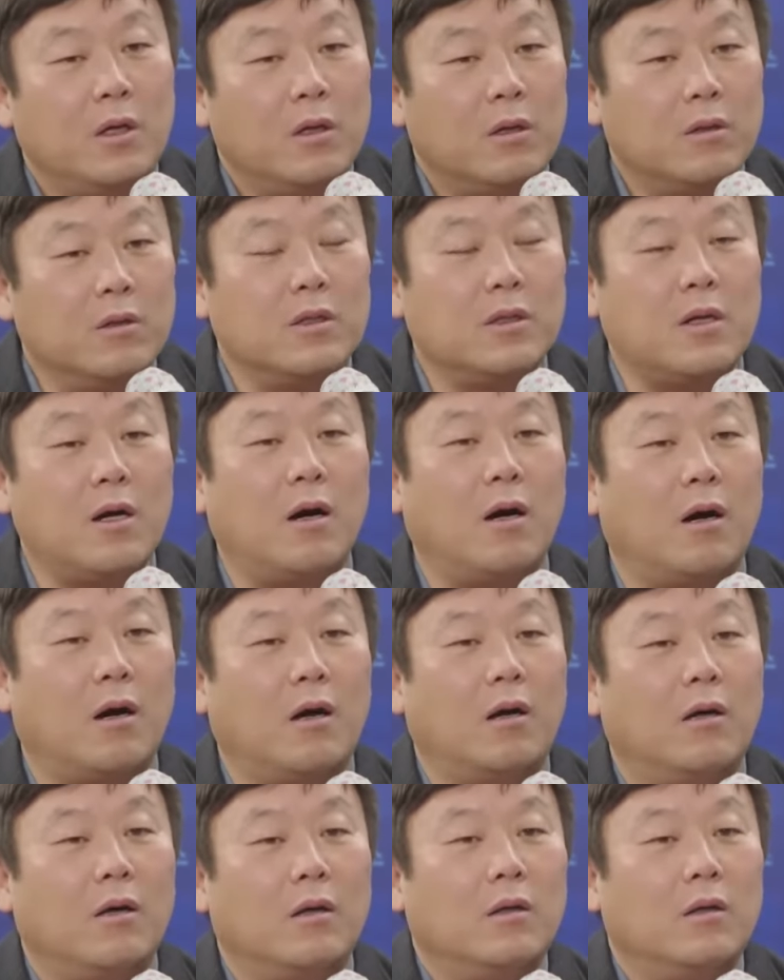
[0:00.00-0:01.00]
그러니까
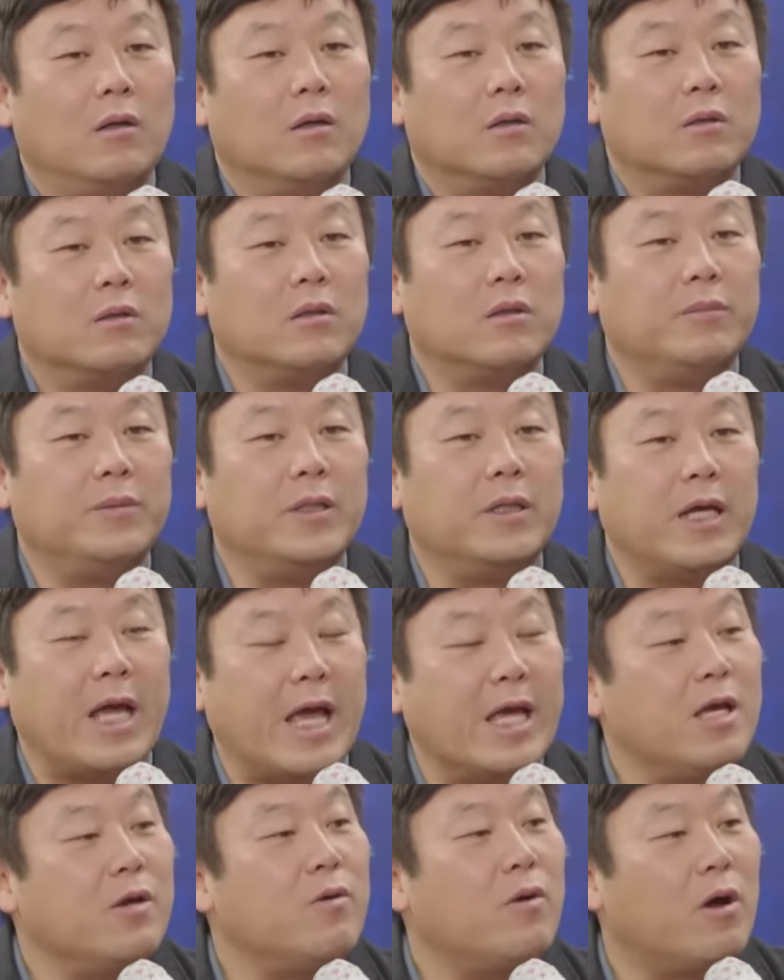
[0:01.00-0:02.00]
그러면
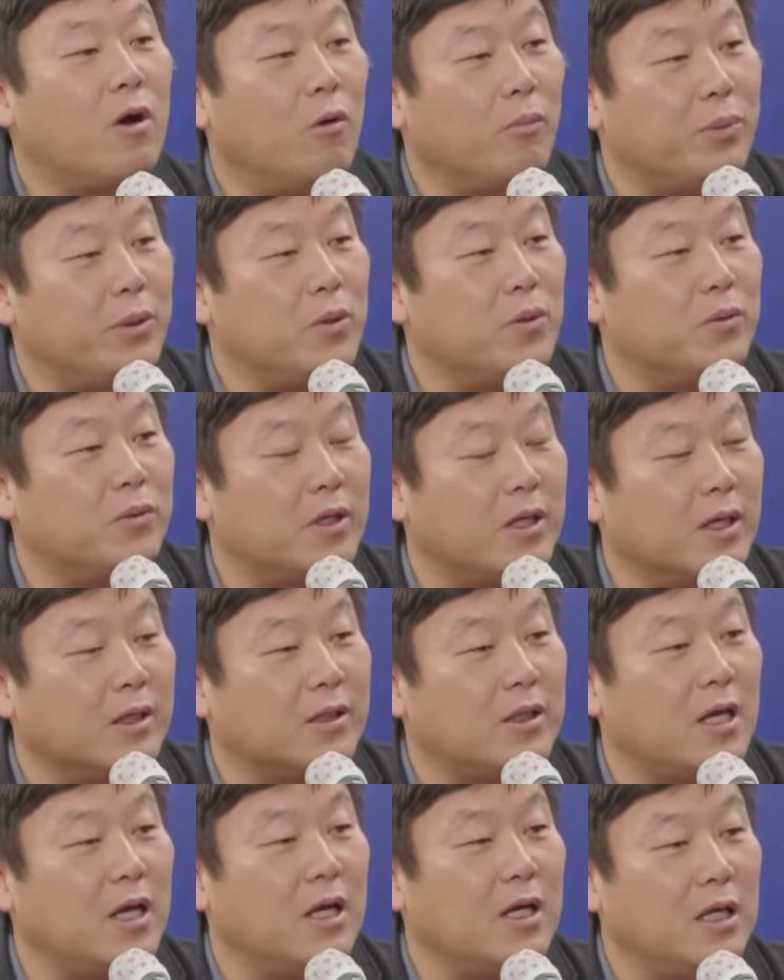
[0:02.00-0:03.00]
A원하고
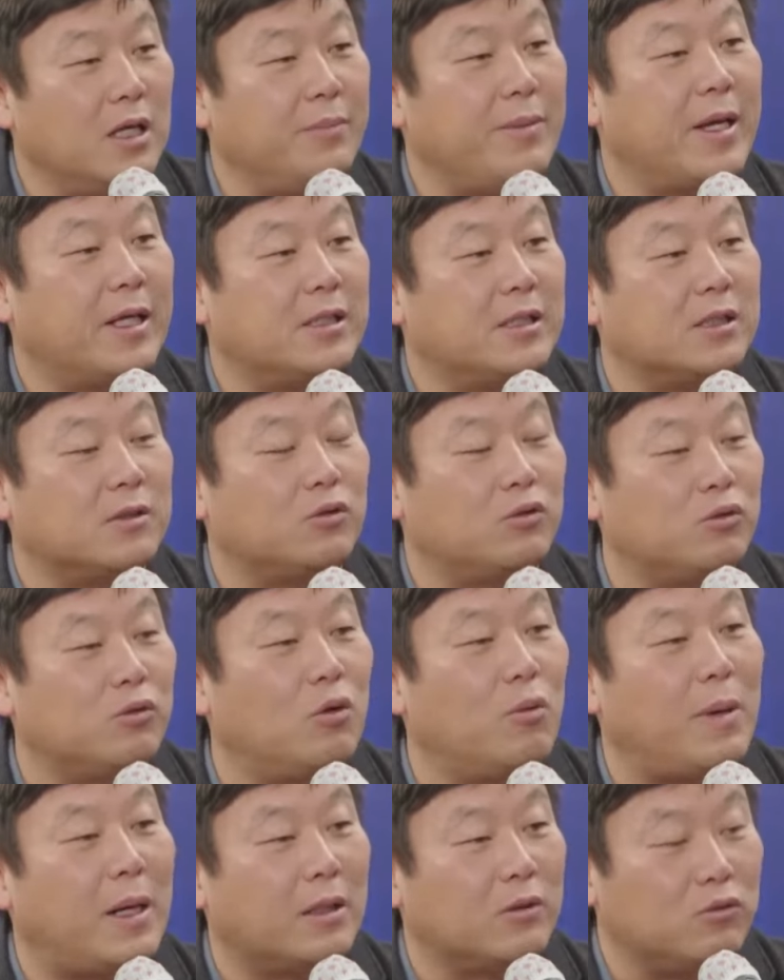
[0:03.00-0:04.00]
B원들한테 200씩
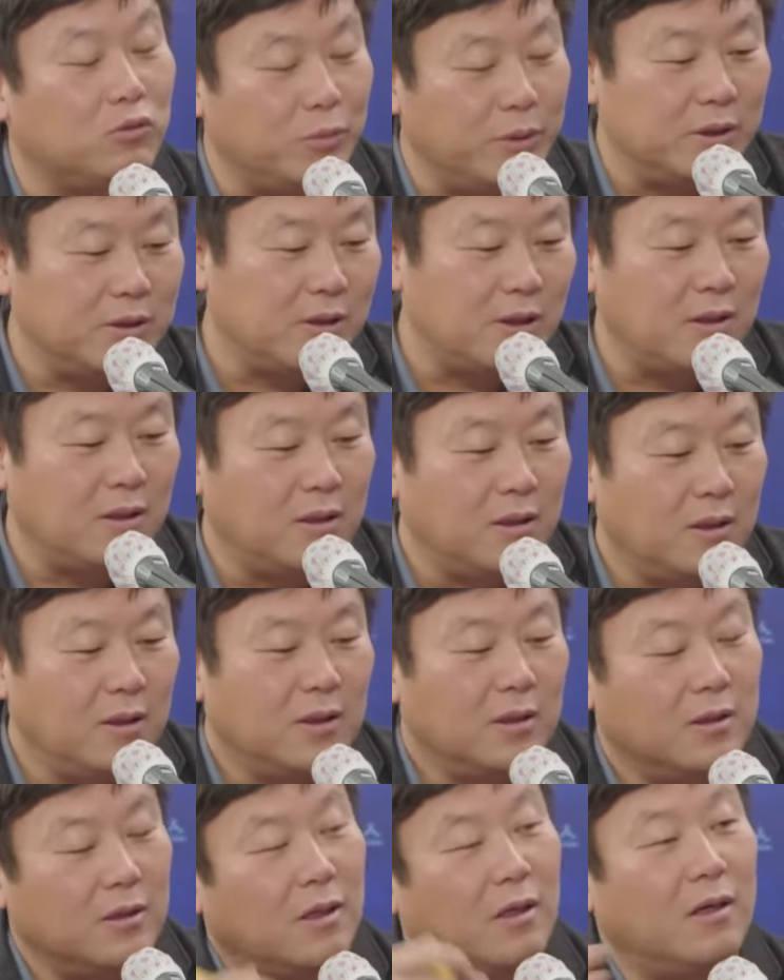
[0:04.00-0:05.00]
주고 막 주면서
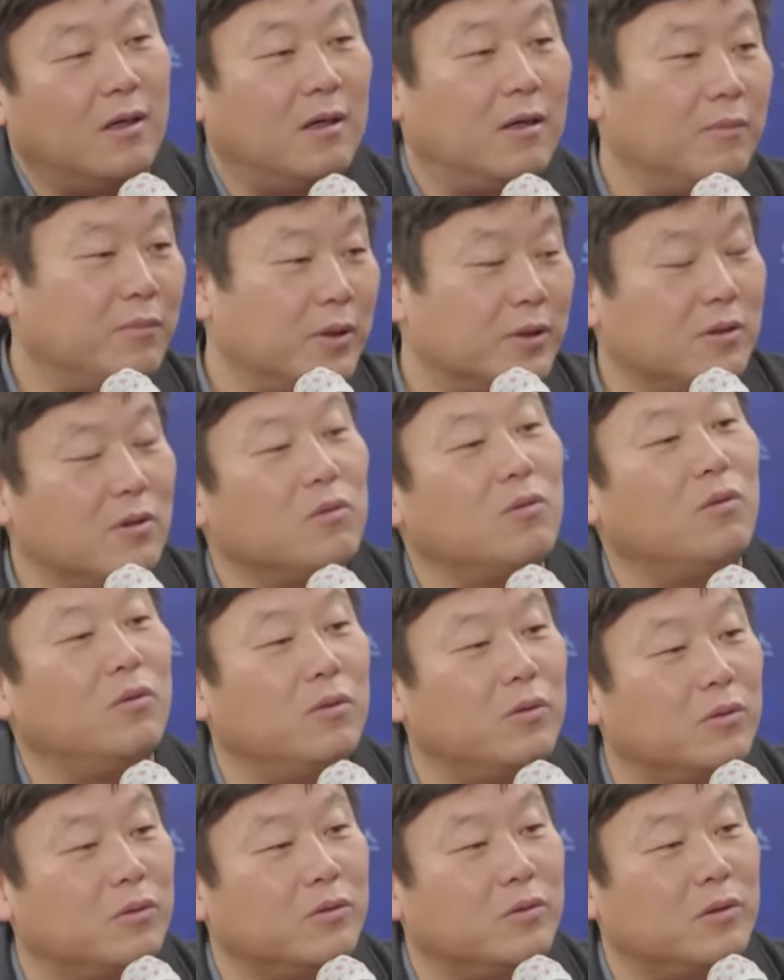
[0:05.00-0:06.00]
아뭐
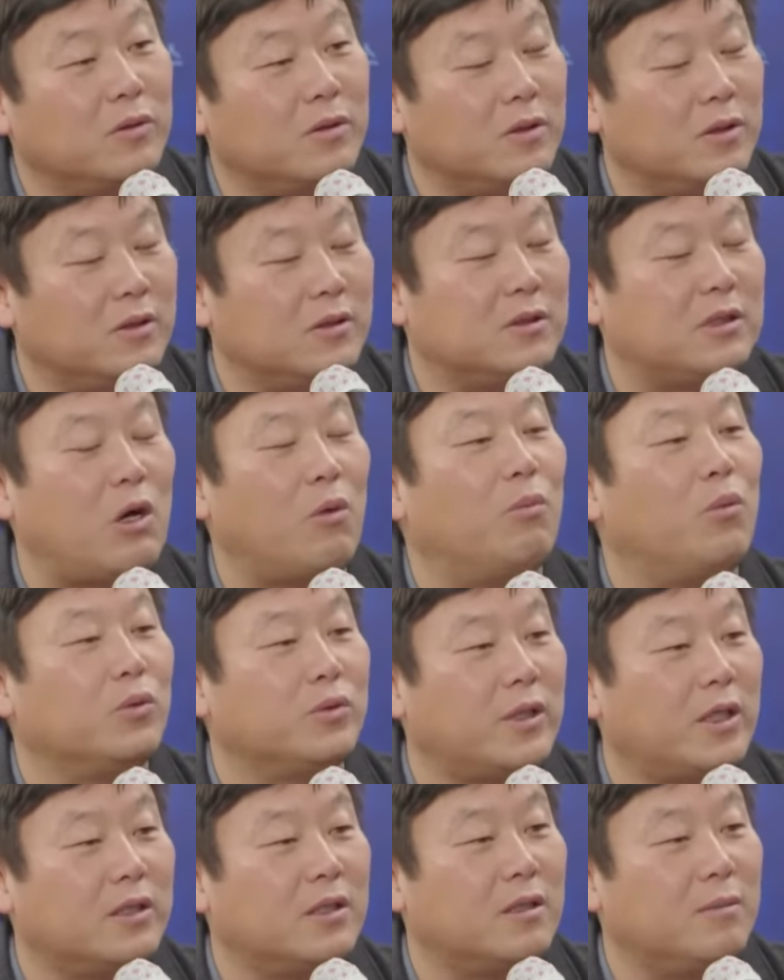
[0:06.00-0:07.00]
선거운동원들, 음.
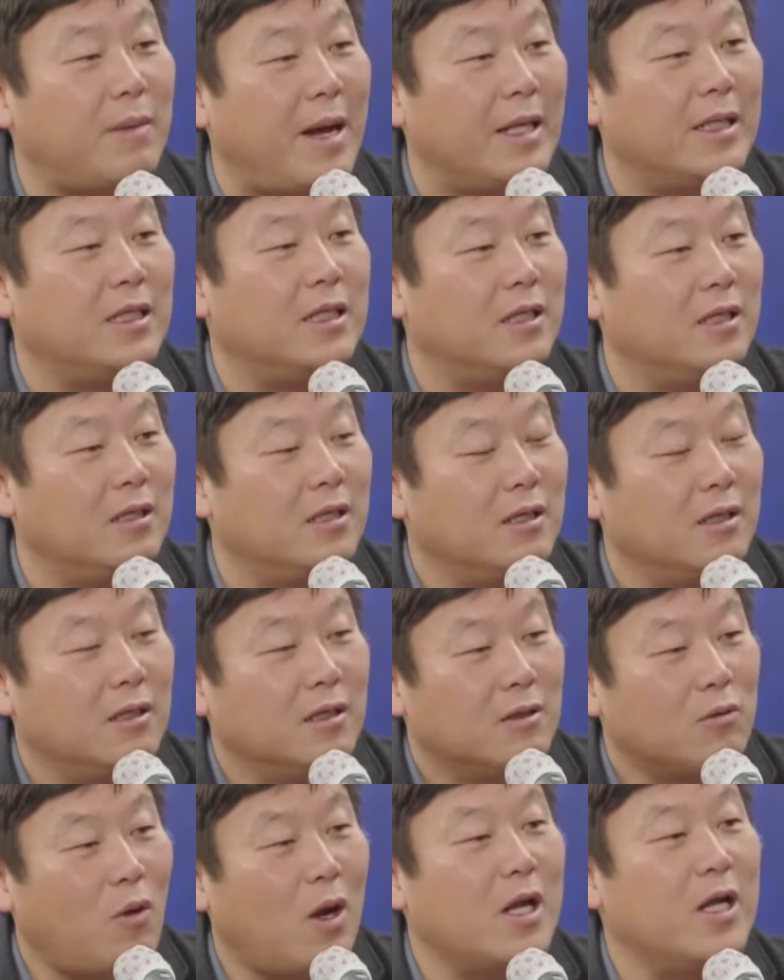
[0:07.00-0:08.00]
자원봉사들 많이
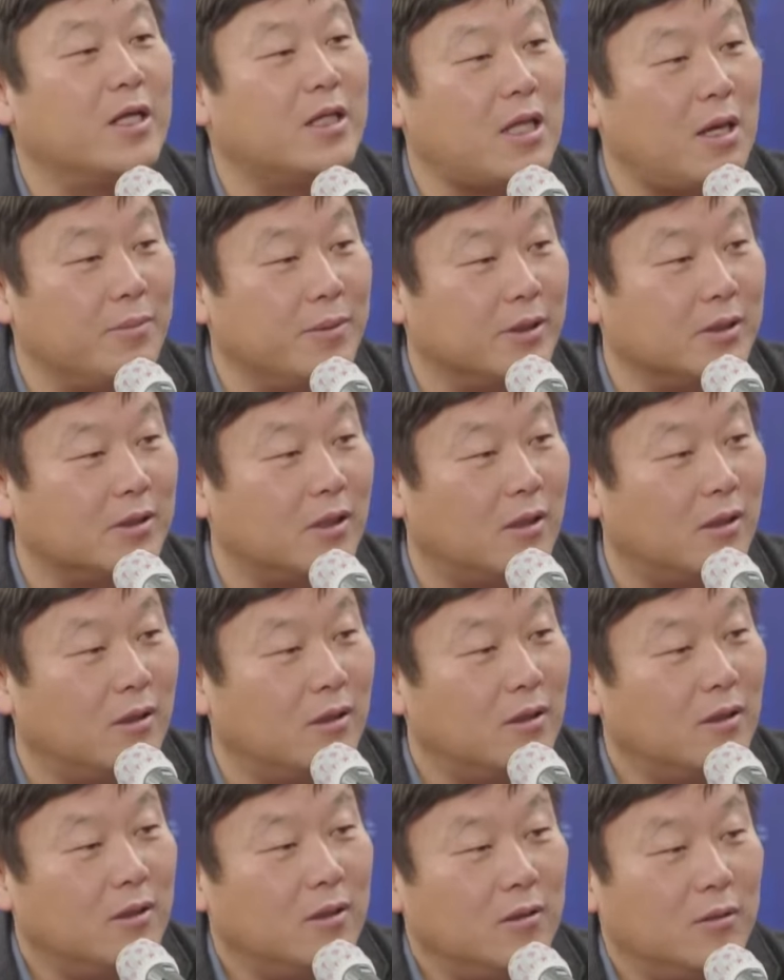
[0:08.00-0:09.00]
관리했다면서
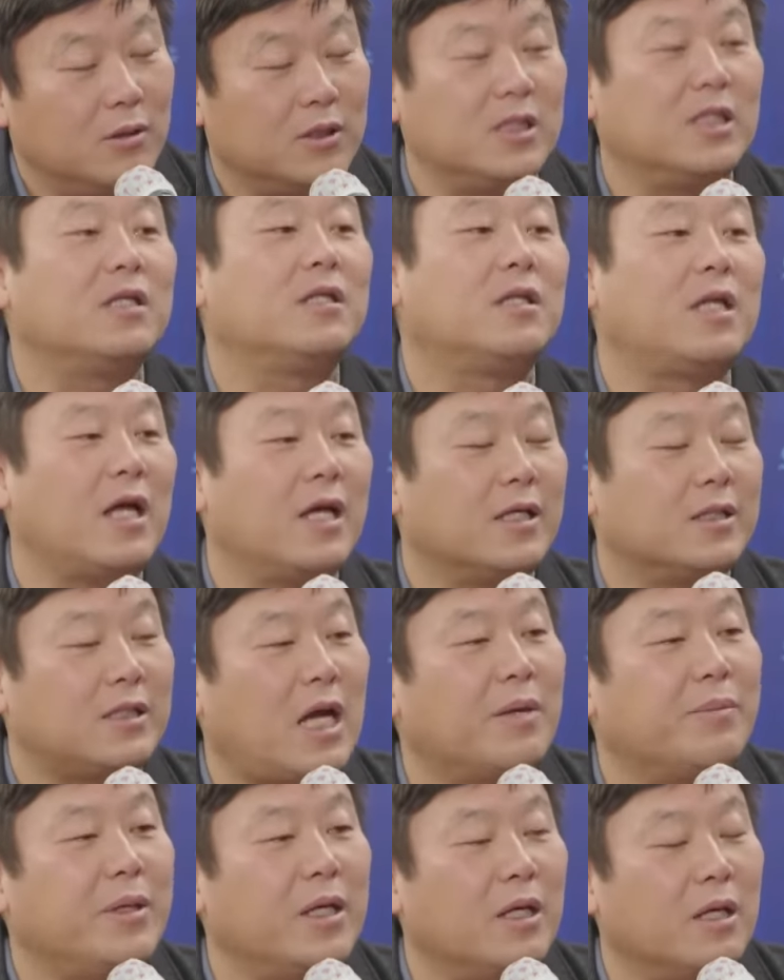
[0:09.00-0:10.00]
식대,
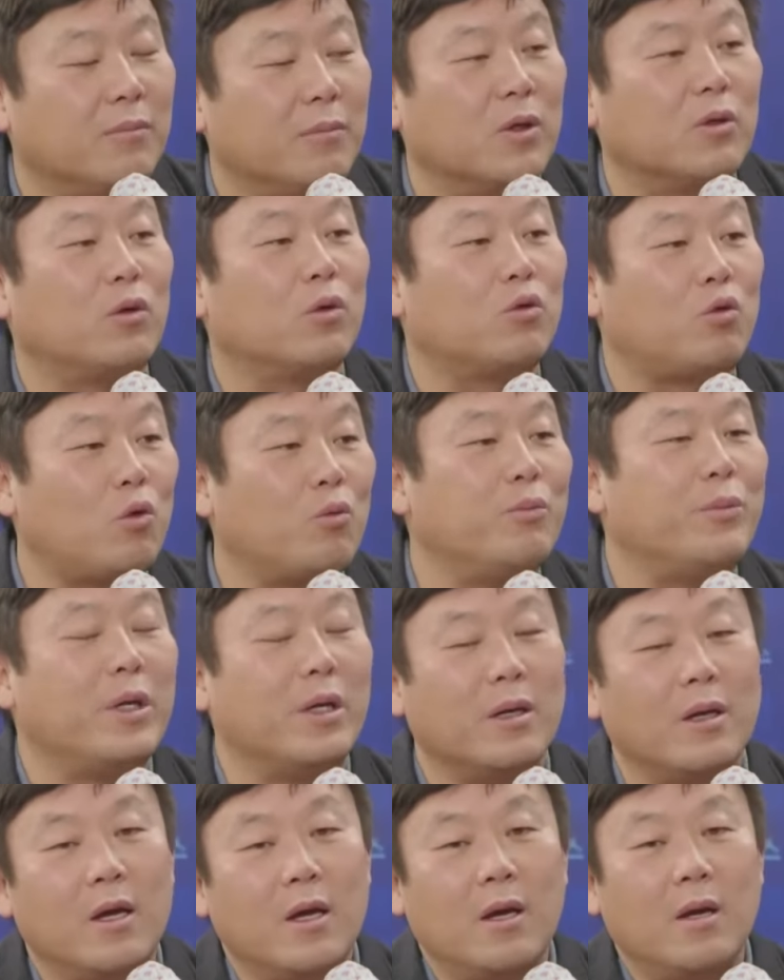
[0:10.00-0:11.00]
차비, 뭐
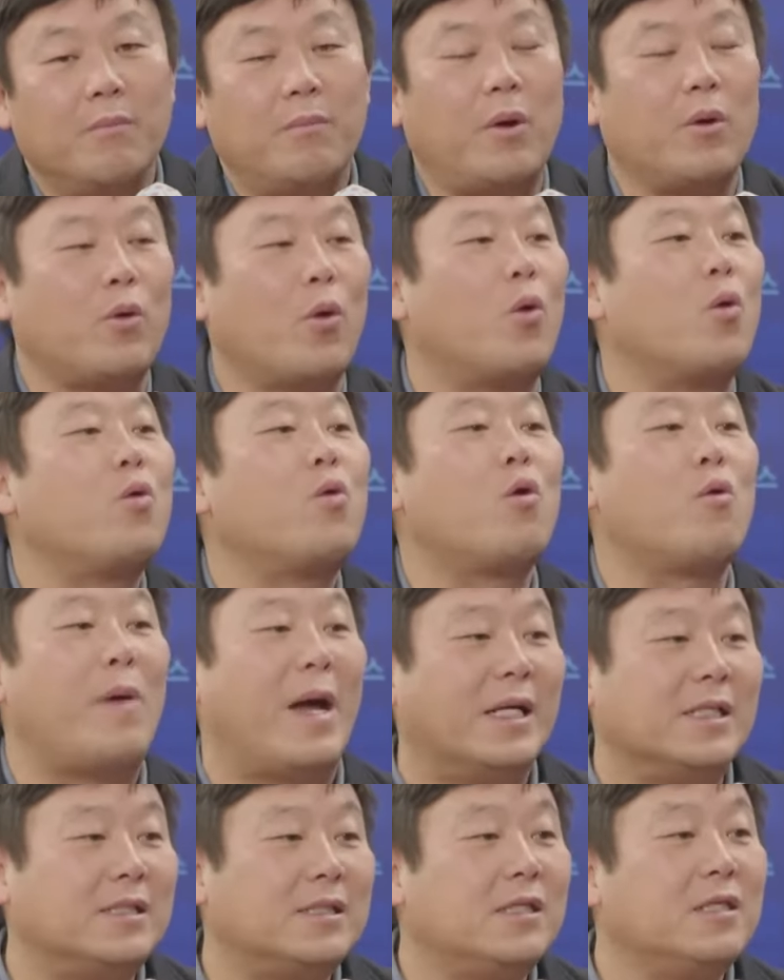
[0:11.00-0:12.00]
교통비 뭐 요런 걸
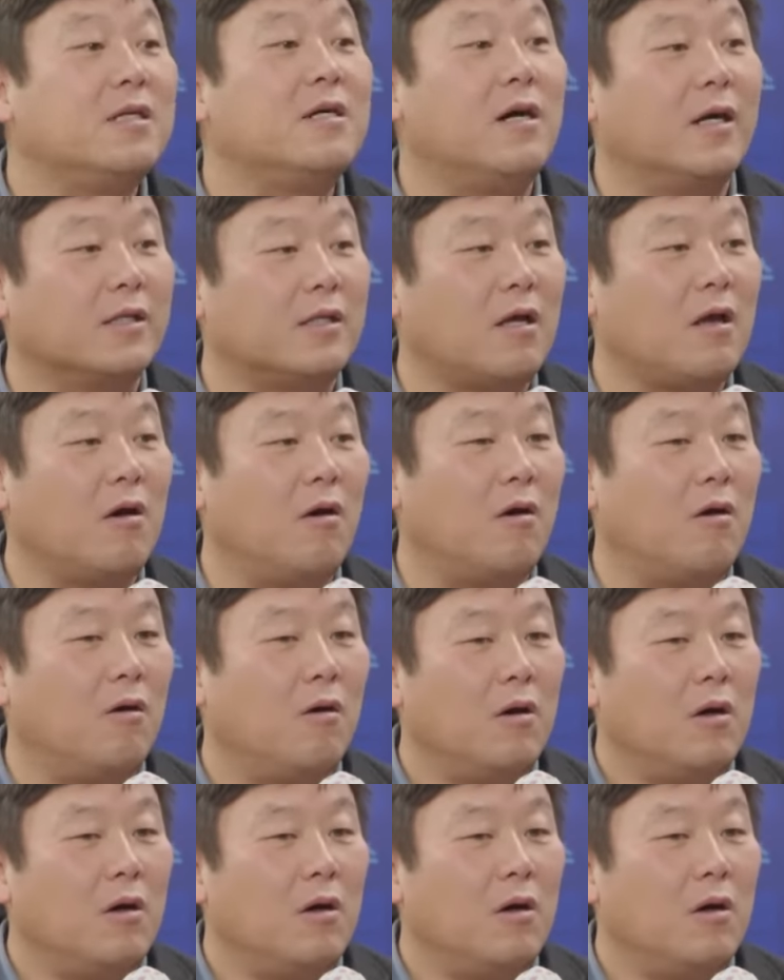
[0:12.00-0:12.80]
많이 쓰인 것 같아요.